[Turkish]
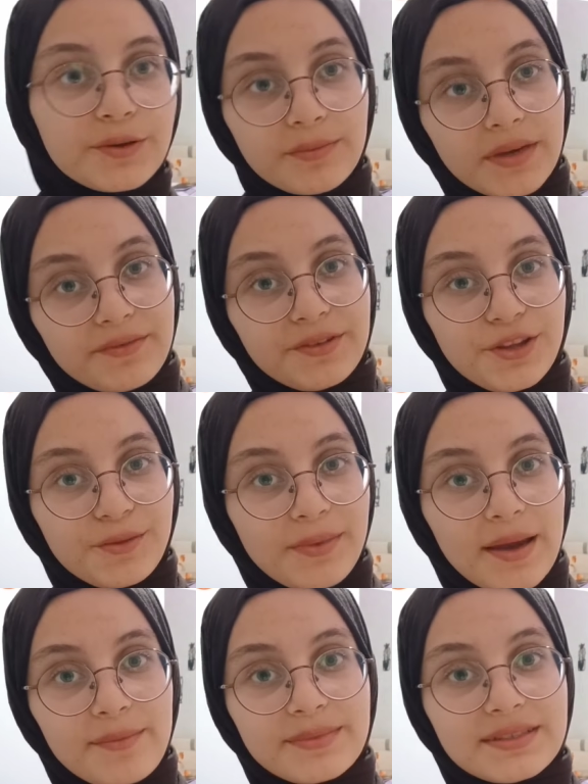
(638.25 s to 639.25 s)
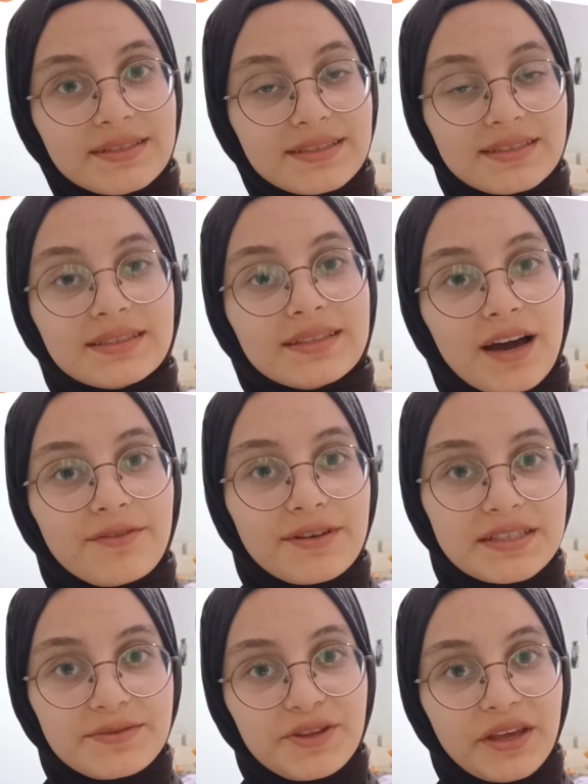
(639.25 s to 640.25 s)
Umarım videoyu beğenmişsinizdir. Daha
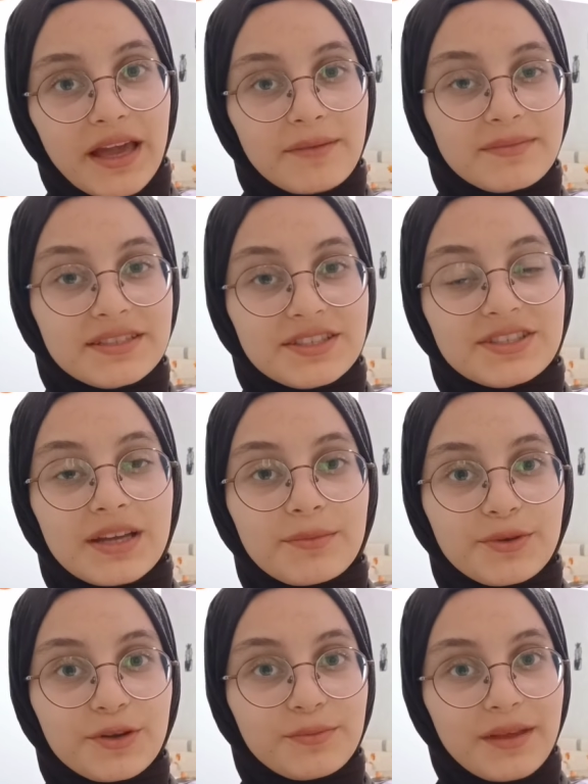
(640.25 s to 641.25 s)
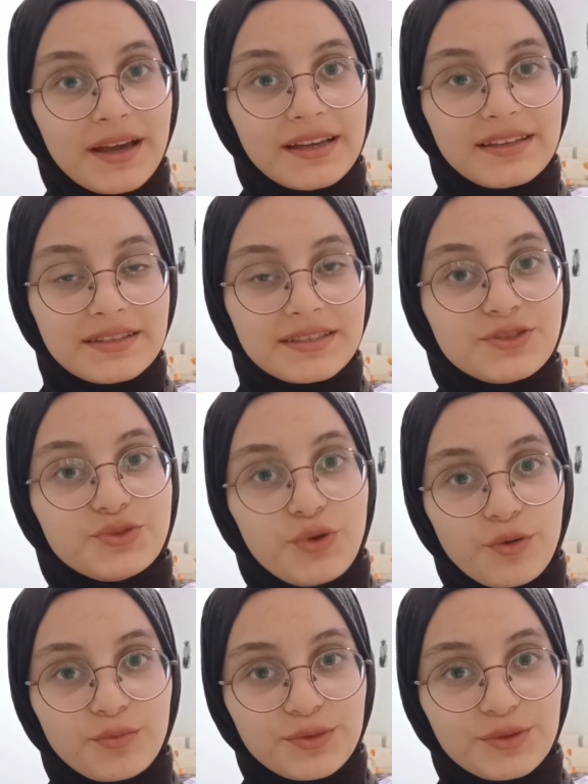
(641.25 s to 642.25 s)
fazla video gelmesi için abone olup like atarsanız
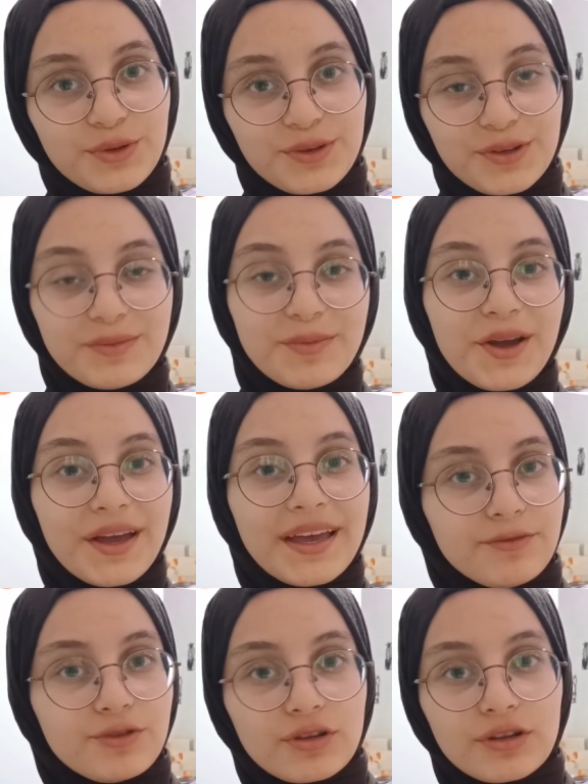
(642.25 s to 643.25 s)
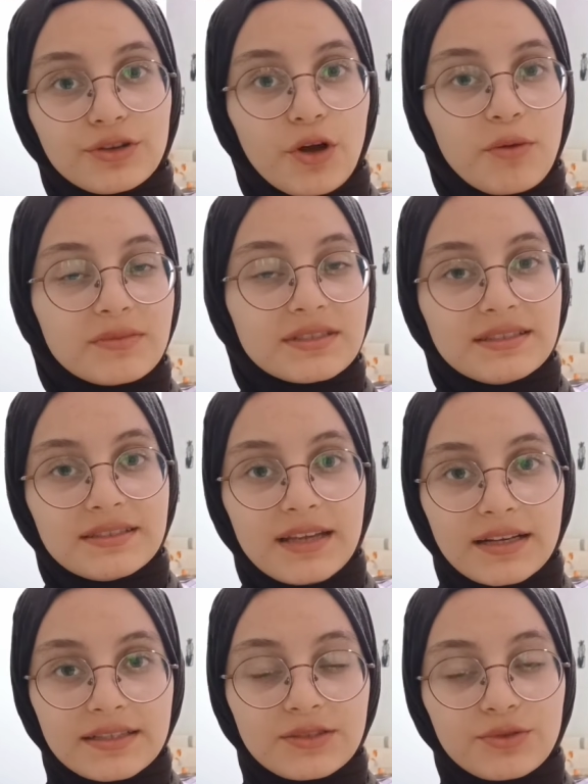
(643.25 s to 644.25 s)
çok mutlu olurum. Yeni videoların ne olması
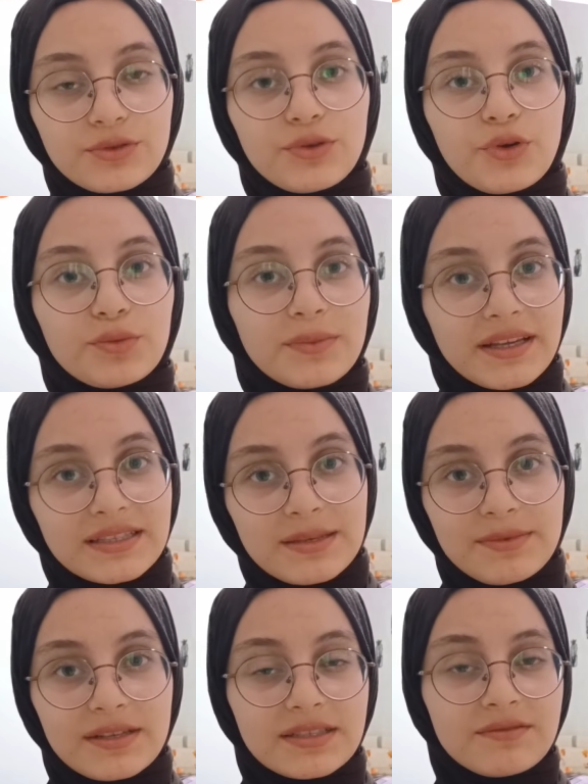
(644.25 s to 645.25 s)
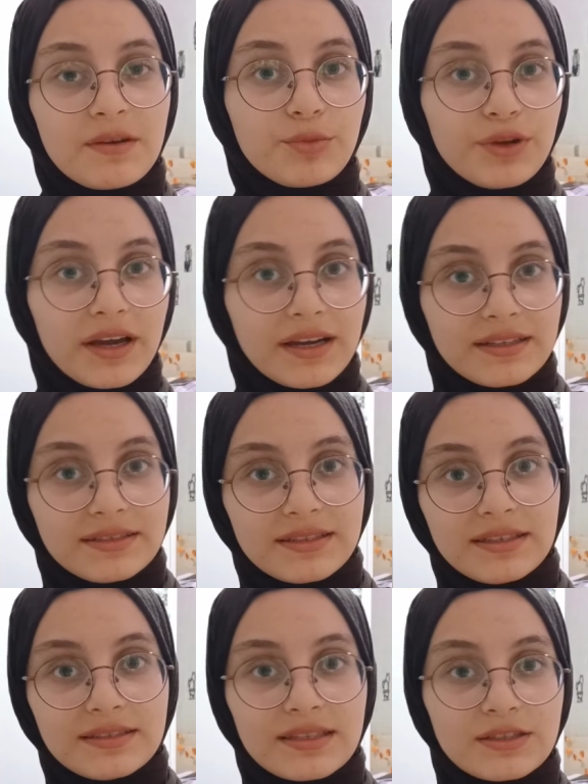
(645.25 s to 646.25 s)
isterseniz onu yorumlara yazabilirsiniz ve buraya kadar
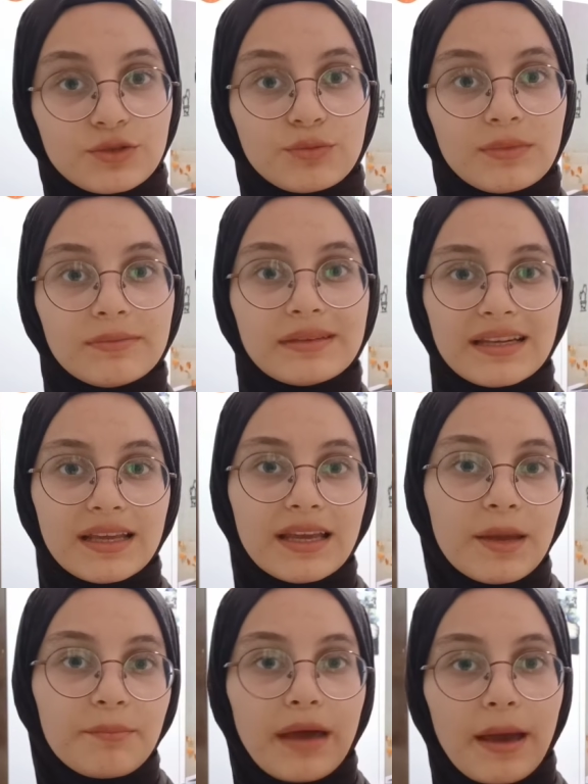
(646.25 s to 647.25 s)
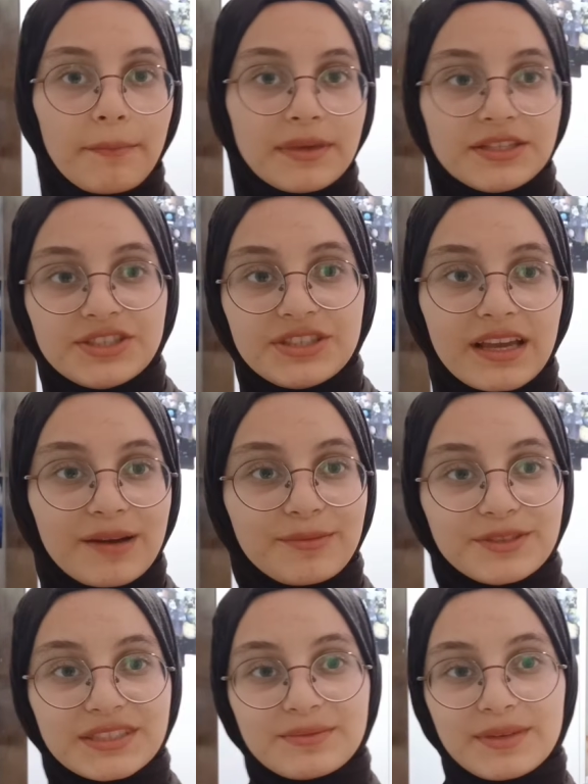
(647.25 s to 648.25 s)
izlediyseniz yorumlara bir tane pembe çiçek
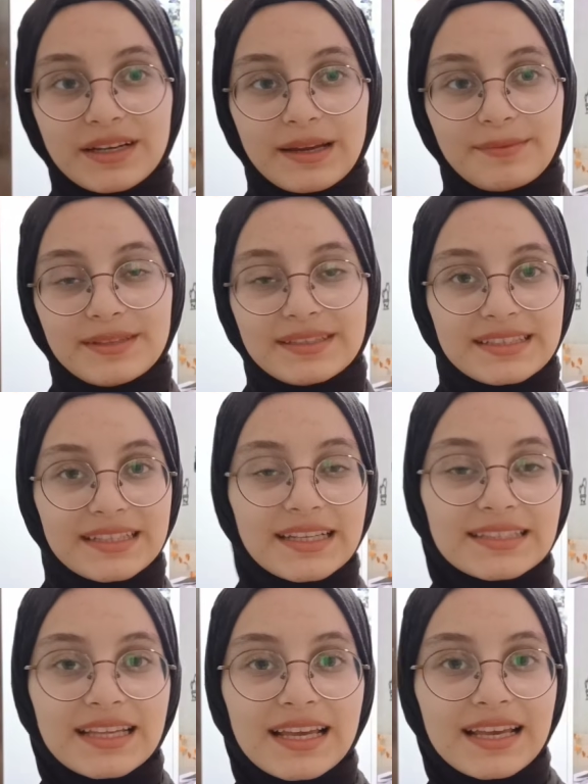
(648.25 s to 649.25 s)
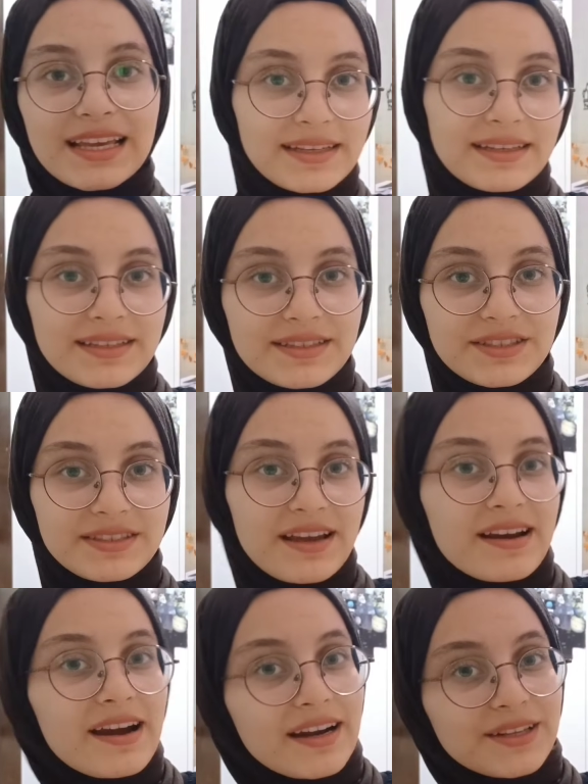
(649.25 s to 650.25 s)
emojisi bırakabilirsiniz. İzlediğiniz için
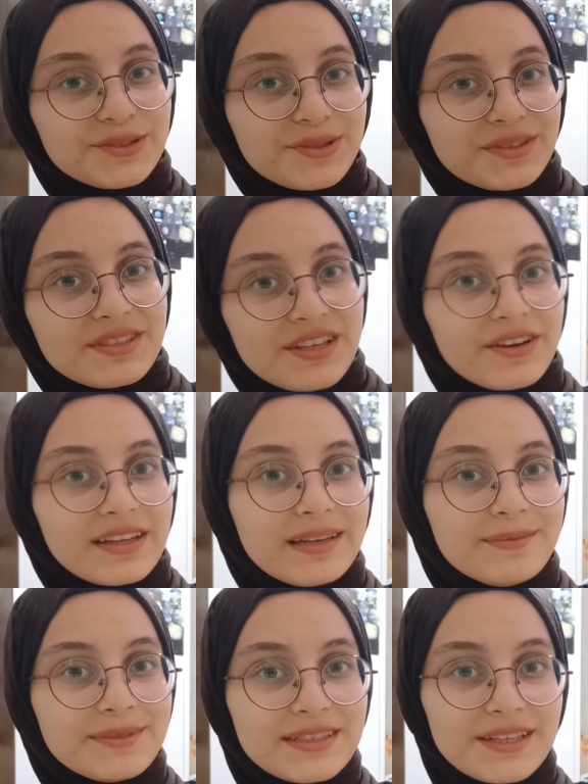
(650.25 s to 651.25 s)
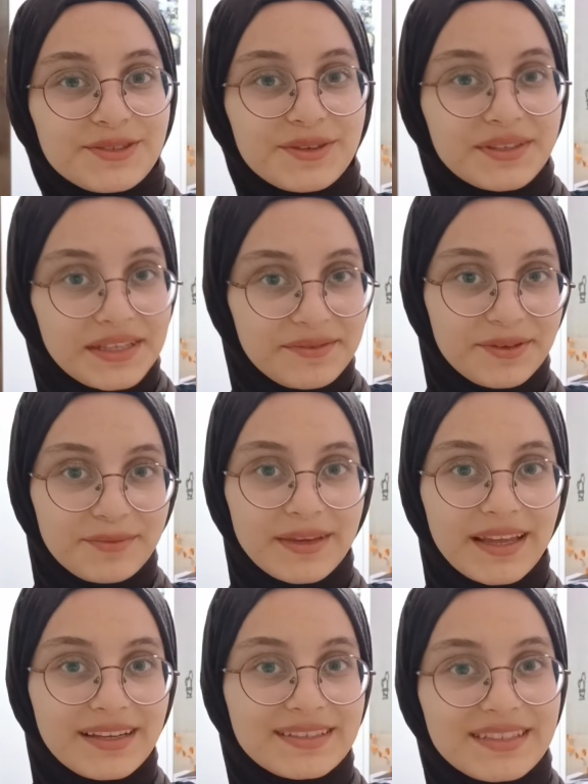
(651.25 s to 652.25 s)
tekrardan çok teşekkür ederim. Size çok seviyorum.
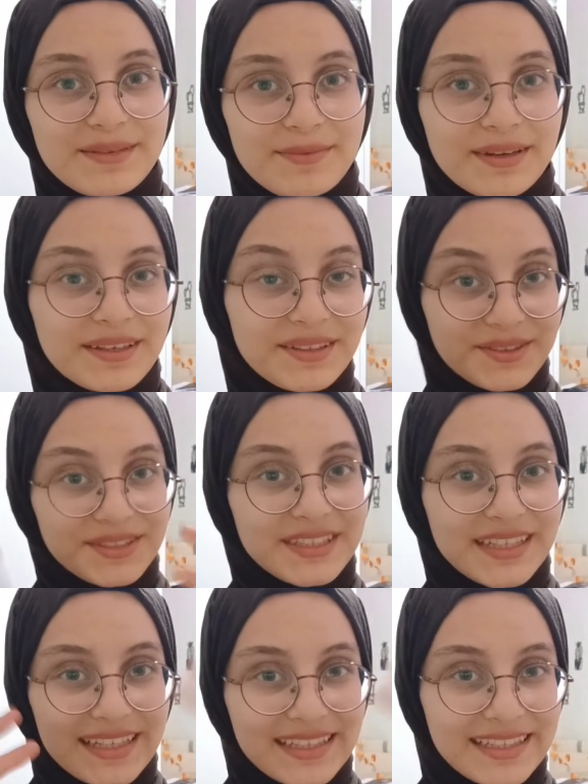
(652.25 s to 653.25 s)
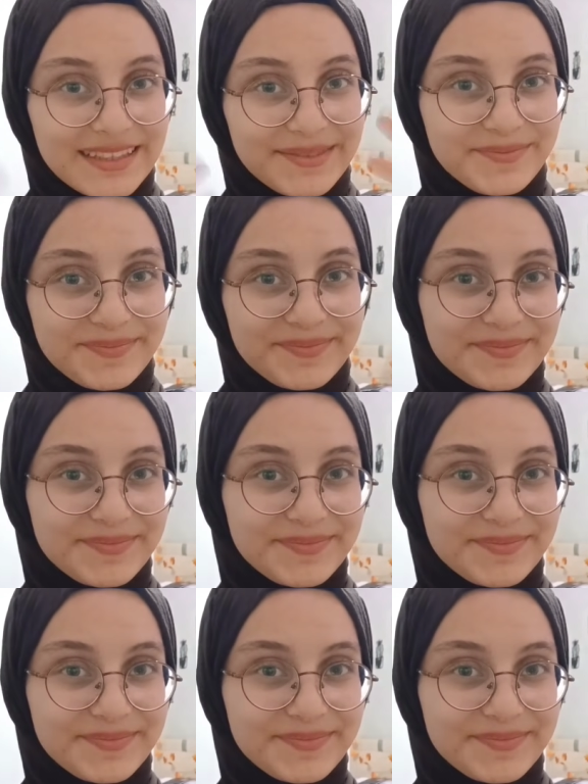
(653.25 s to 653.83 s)
Kendinize iyi bakın. Hoşçakalın.